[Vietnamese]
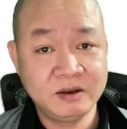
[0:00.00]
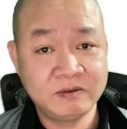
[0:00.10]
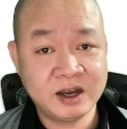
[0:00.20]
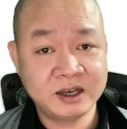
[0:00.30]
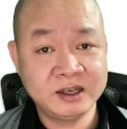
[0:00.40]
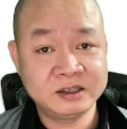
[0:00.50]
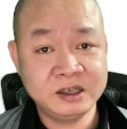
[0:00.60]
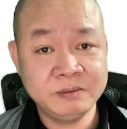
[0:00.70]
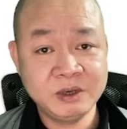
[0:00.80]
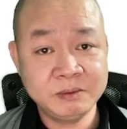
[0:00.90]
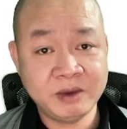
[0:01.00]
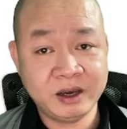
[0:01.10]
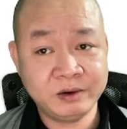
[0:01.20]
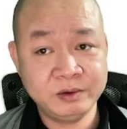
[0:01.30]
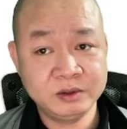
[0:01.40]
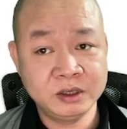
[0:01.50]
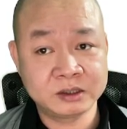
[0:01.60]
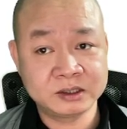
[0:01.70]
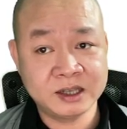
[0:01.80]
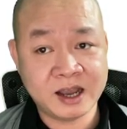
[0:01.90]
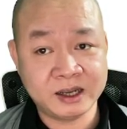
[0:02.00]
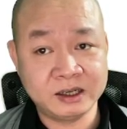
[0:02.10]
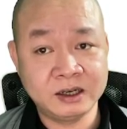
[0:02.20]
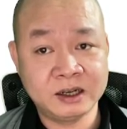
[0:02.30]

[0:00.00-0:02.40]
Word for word: và nghệ sĩ Minh Béo được giải